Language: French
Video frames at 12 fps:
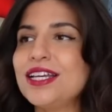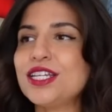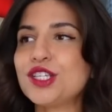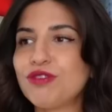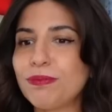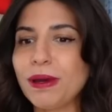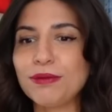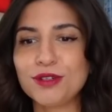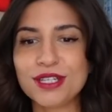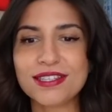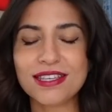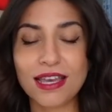je vais pas me
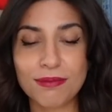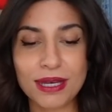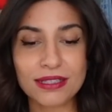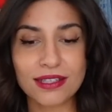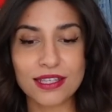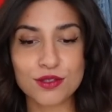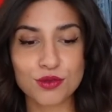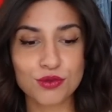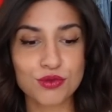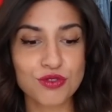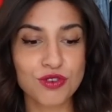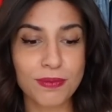laisser abattre et
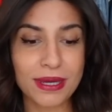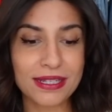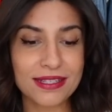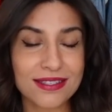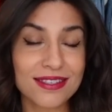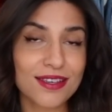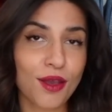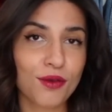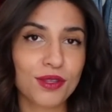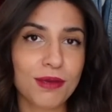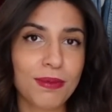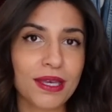surtout je vais pas laisser
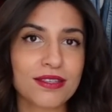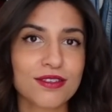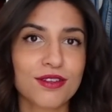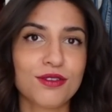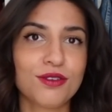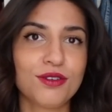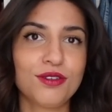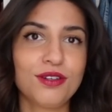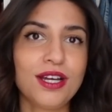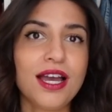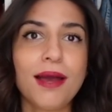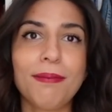euh, des personnes
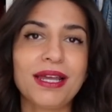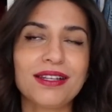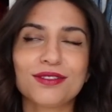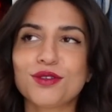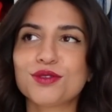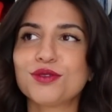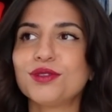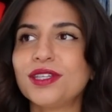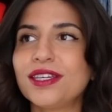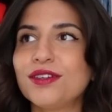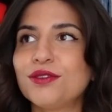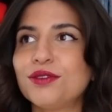euh, mal
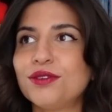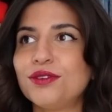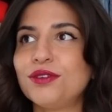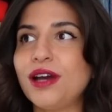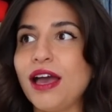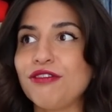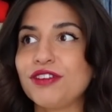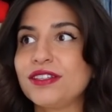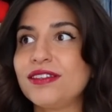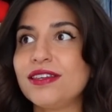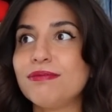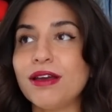intentionnées euh,
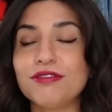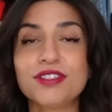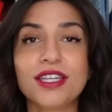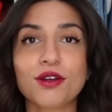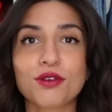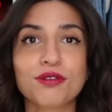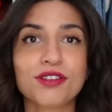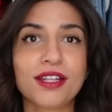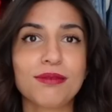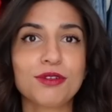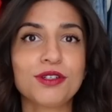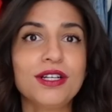affecter ma vie alors que
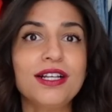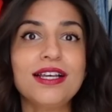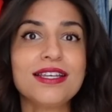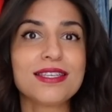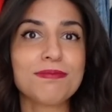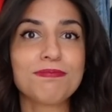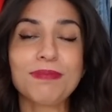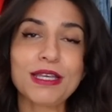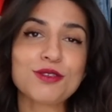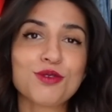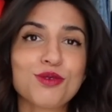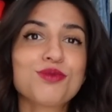finalement c'est
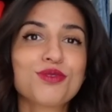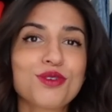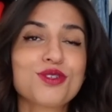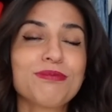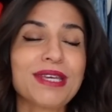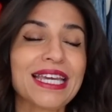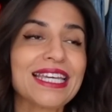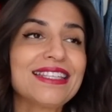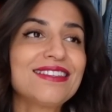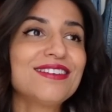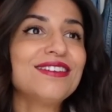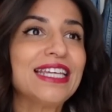pas du tout ce que je
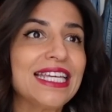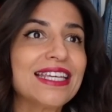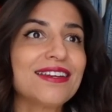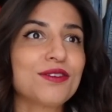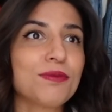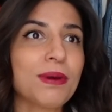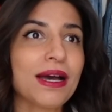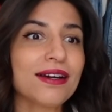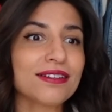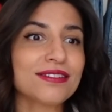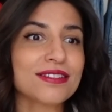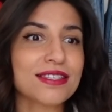mérite et quelque
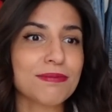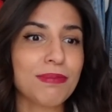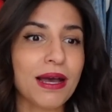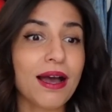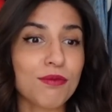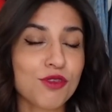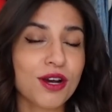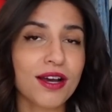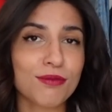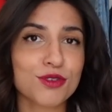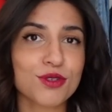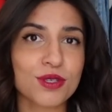part c'est pas à moi
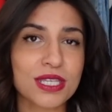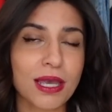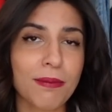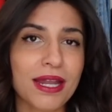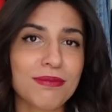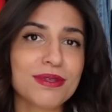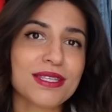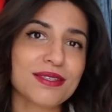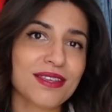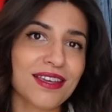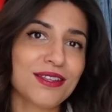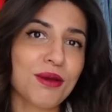à me sentir mal mais ça
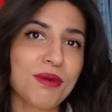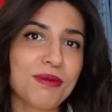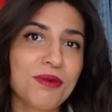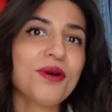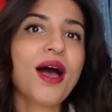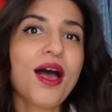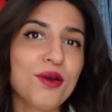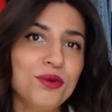serait normalement à